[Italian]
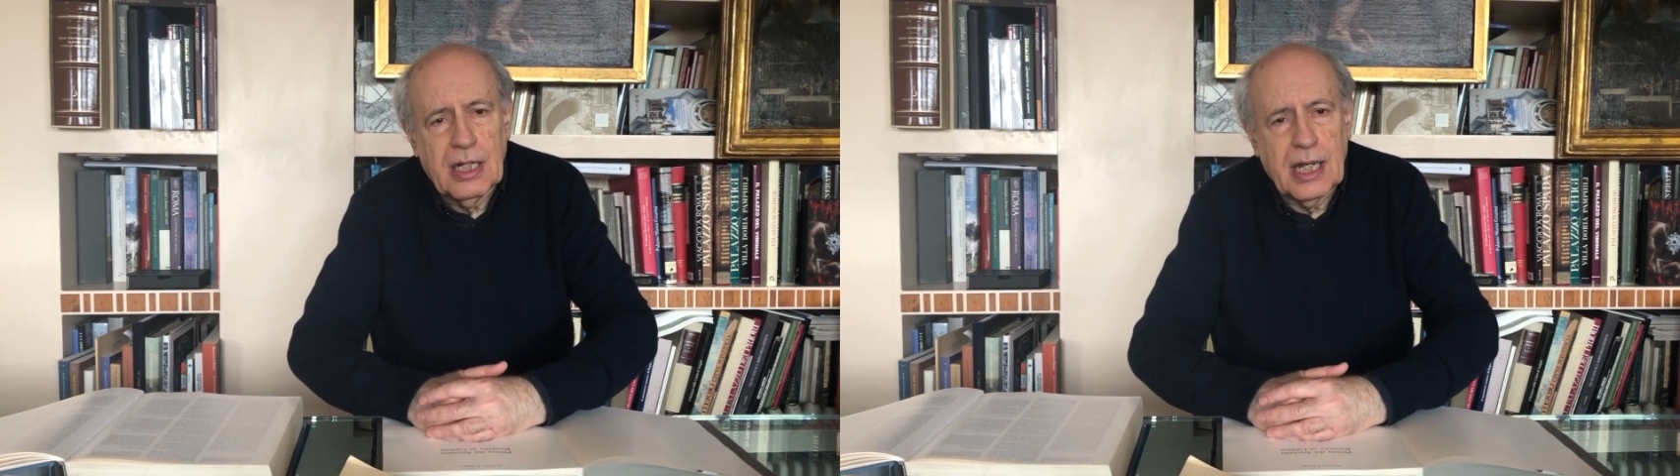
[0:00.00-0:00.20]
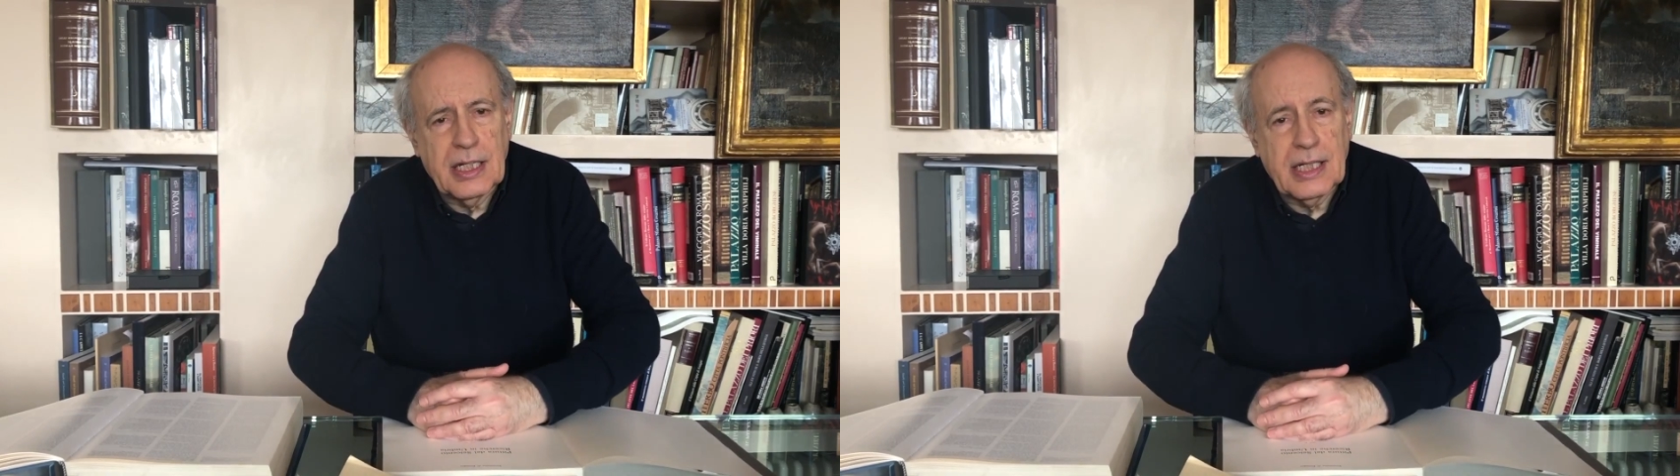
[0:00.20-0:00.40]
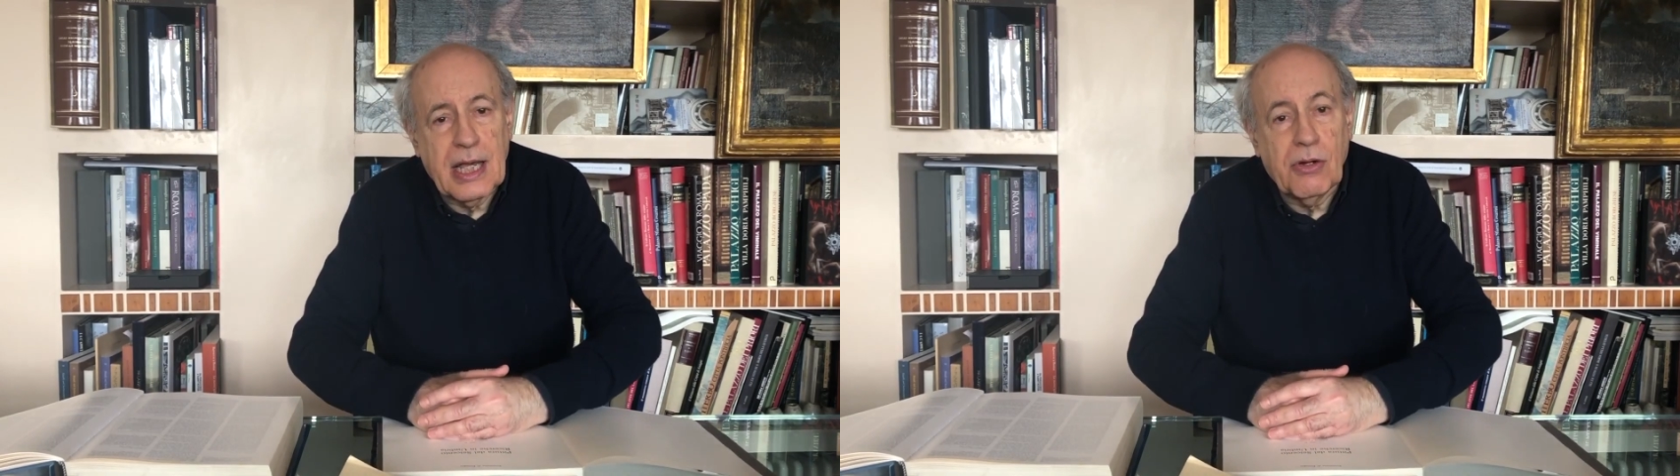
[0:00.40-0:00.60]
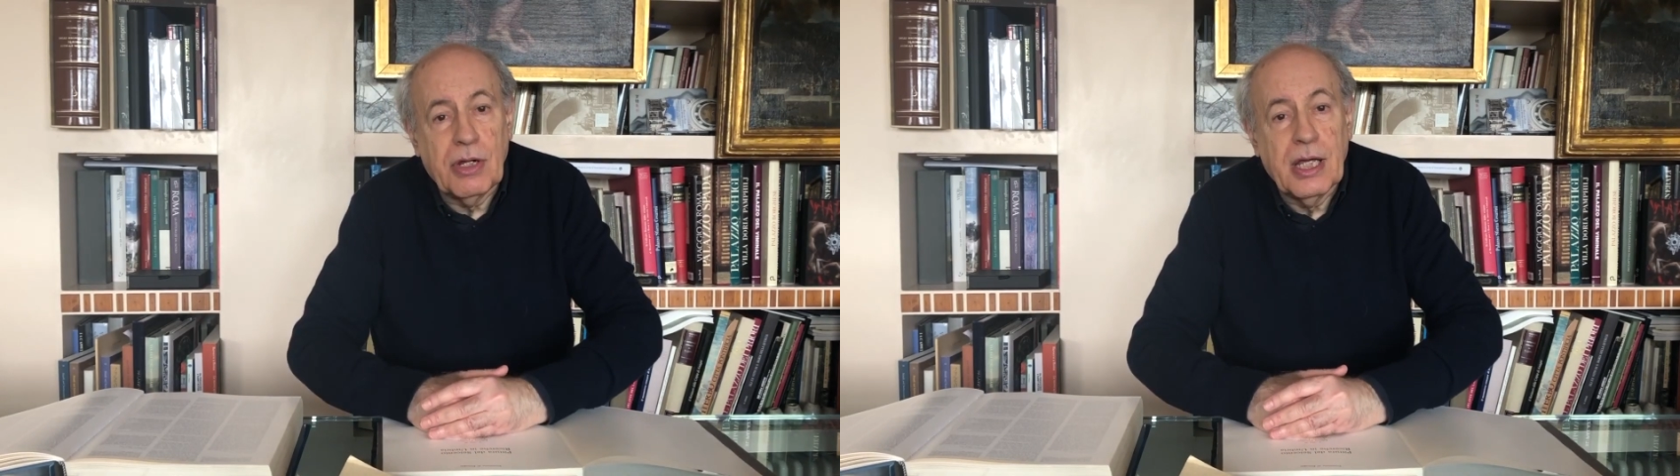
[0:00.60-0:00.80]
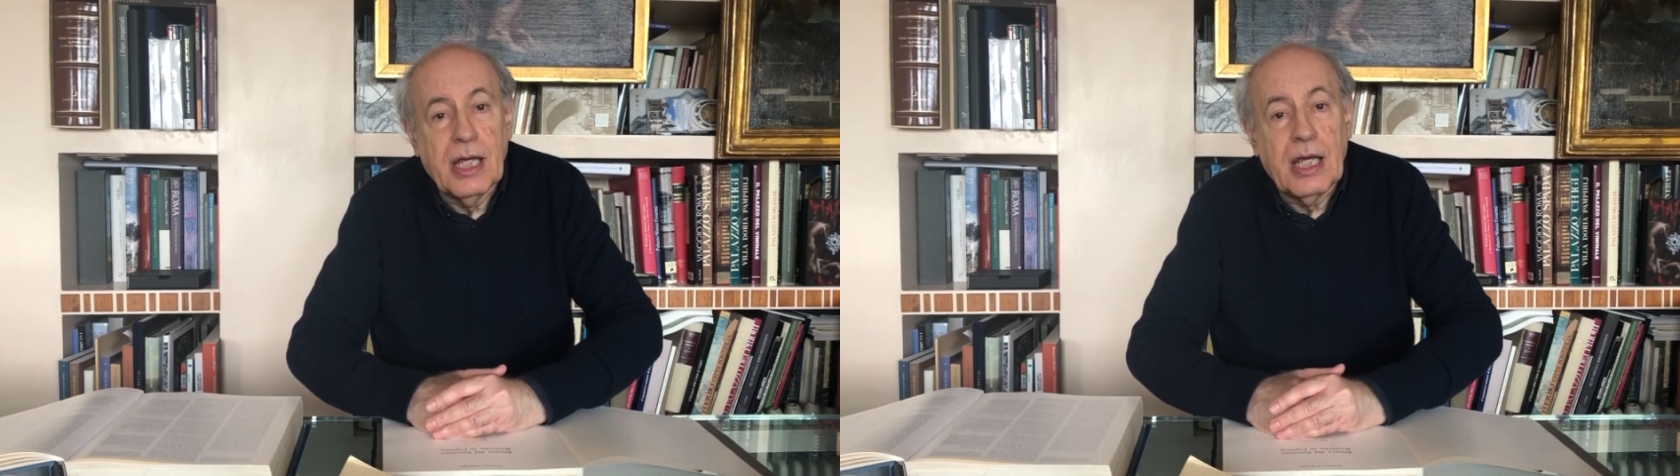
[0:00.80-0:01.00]
nei
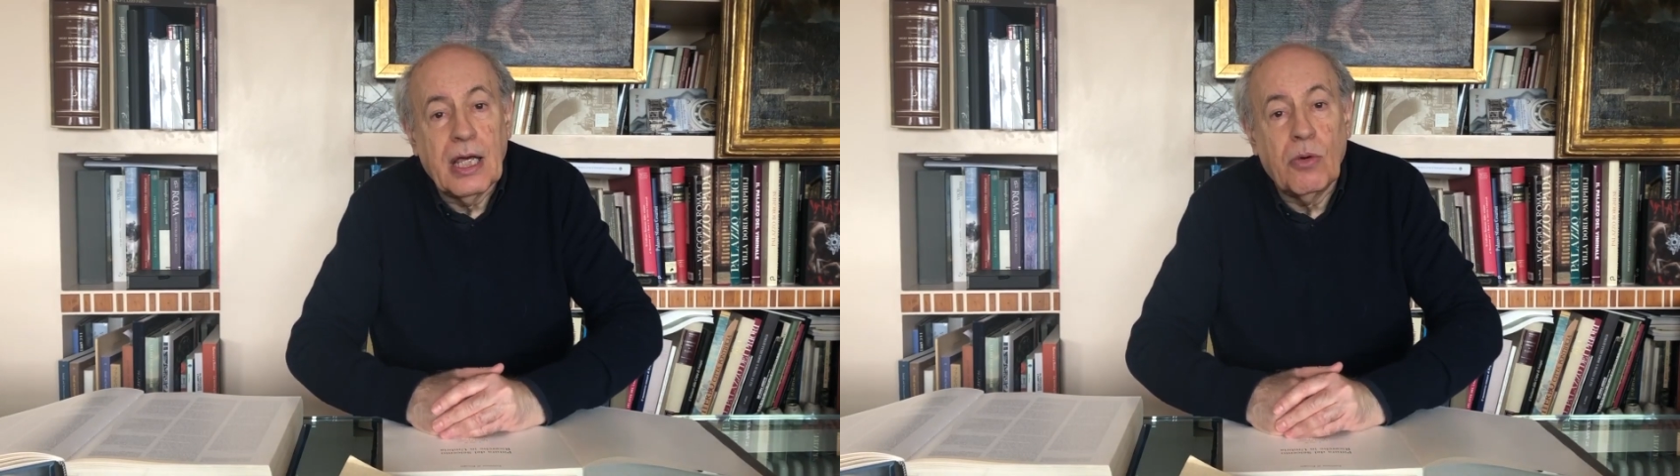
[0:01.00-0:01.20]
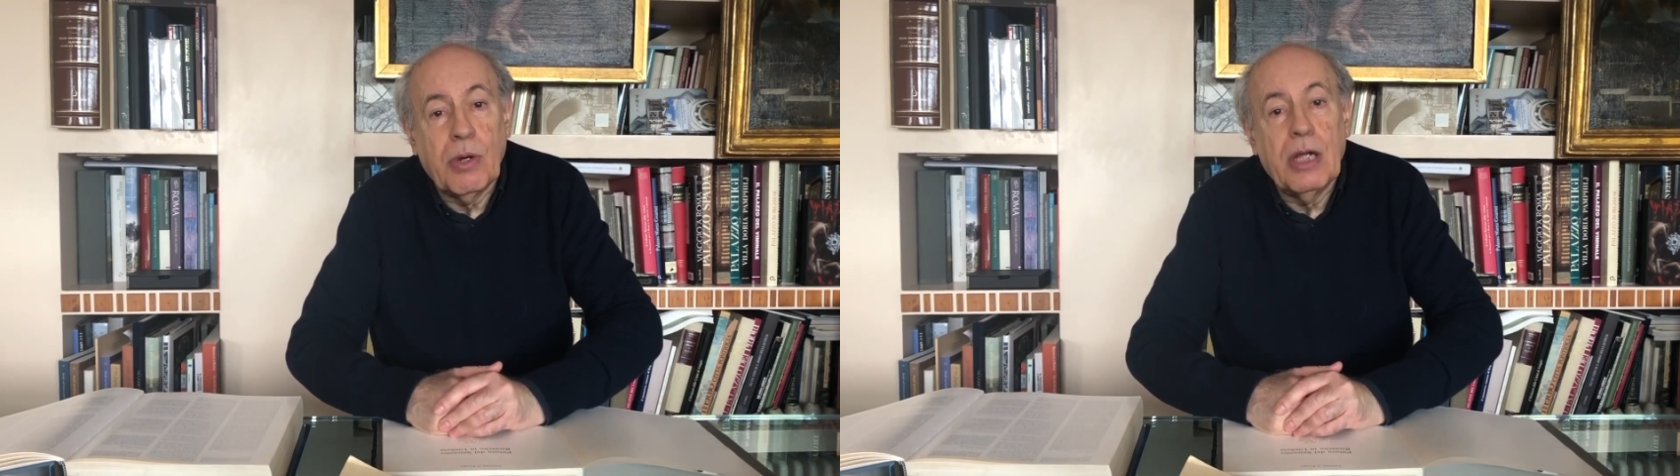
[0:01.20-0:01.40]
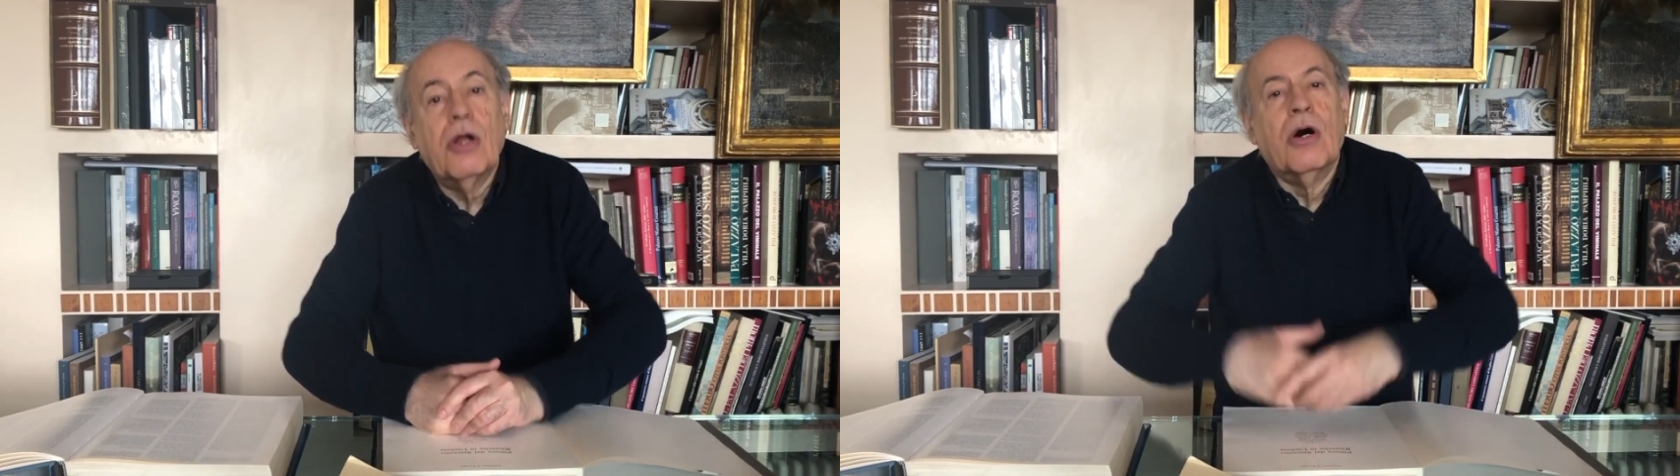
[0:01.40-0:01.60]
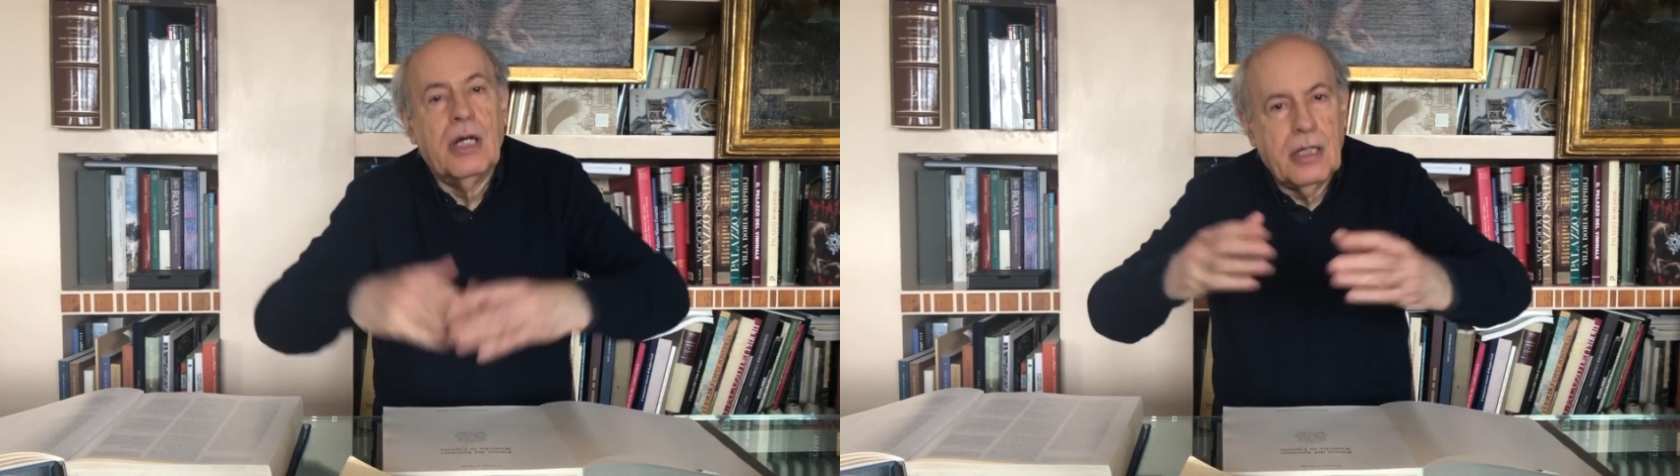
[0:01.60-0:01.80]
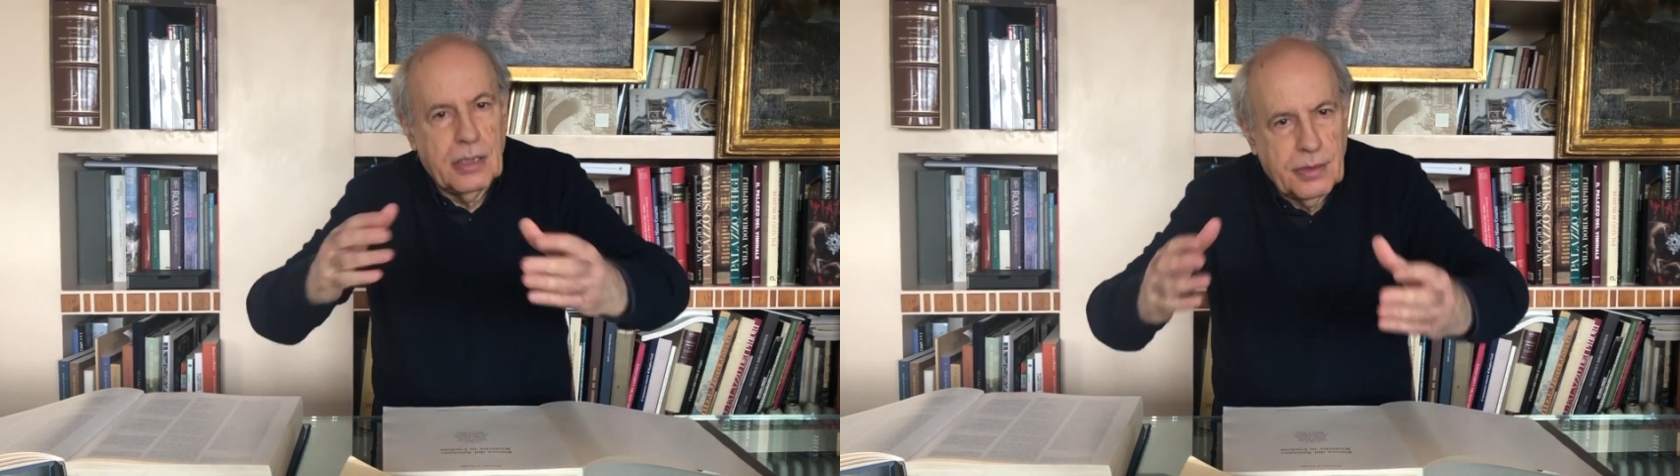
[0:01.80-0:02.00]
secoli in quello